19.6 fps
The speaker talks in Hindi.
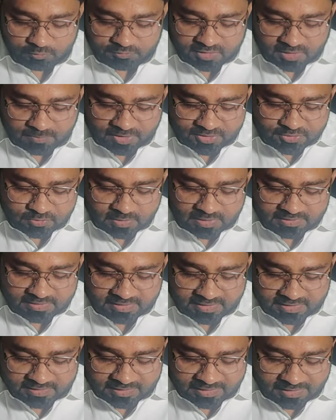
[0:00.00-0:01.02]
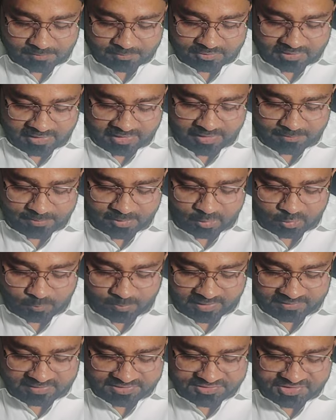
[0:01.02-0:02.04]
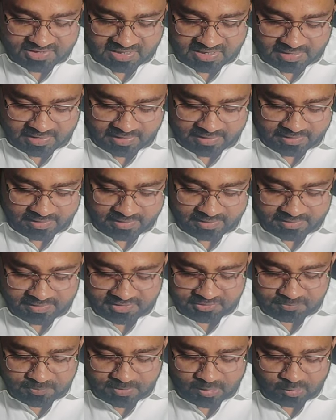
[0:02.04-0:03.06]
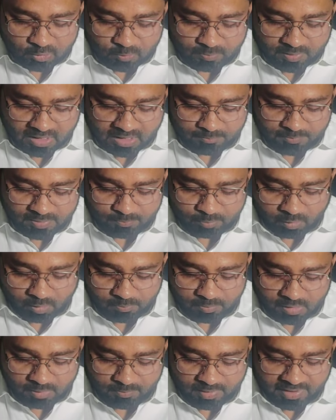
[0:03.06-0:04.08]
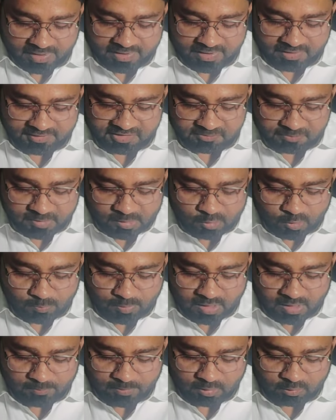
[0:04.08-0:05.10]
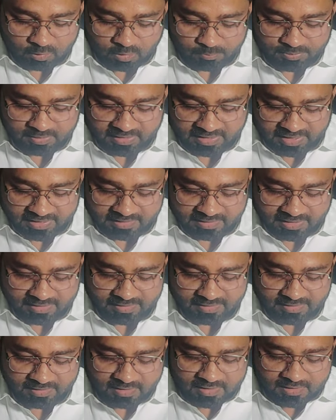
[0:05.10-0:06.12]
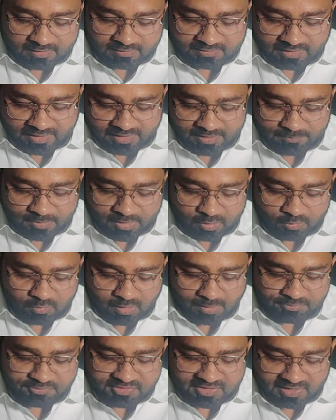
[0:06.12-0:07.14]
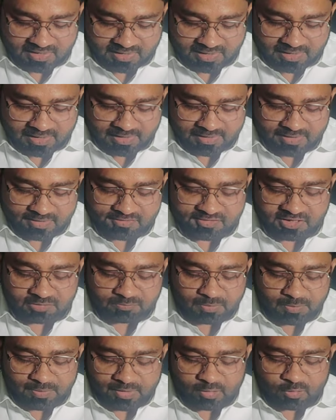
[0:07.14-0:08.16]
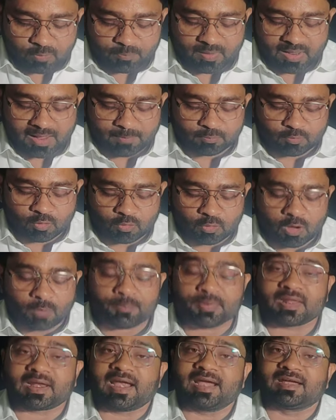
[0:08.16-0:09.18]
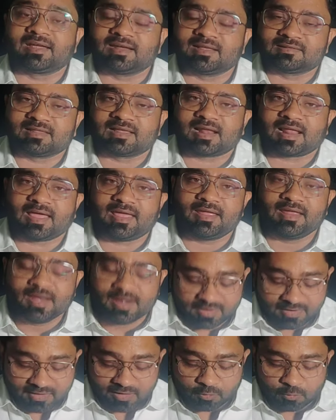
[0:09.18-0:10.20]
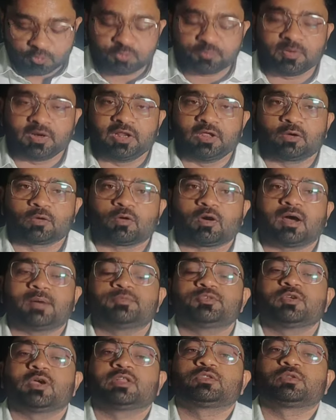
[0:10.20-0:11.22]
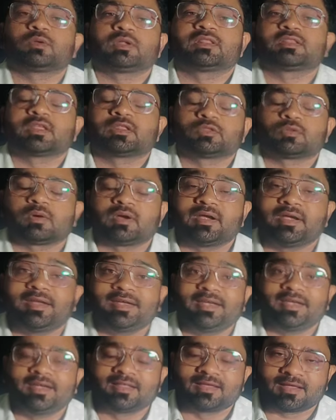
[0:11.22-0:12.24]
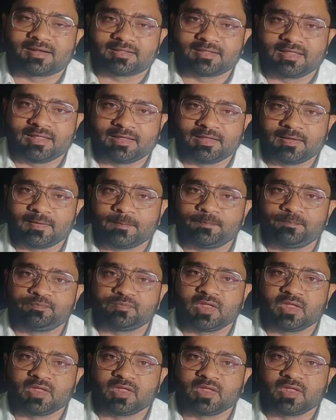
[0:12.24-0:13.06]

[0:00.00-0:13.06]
और उसके बाद जो है धीरे धीरे हम सारी वीडियो पे ऐसे चेक करेंगे किस वीडियो पे हमें प्रॉब्लम आई है किस वीडियो पे हमें कॉपी आई है सारी वीडियो आप चेक कर लेंगे जिस भी वीडियो पे आपको कॉपी नजर आए ठीक है उस वीडियो को हम जो है तुरंत के तुरंत डिलीट कर देंगे